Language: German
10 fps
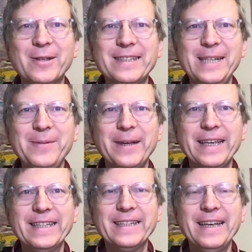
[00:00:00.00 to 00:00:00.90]
aus
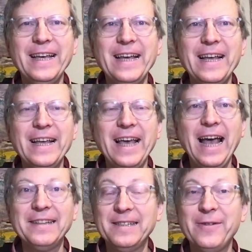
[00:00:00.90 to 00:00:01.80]
Dilbricht.
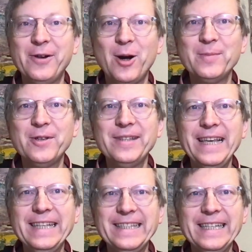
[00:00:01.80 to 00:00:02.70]
Herzlich willkommen zur
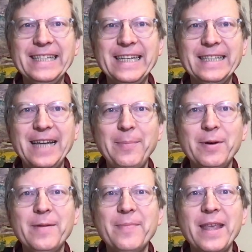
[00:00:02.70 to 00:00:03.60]
16.
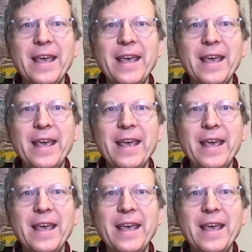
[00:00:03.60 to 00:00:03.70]
Etappe.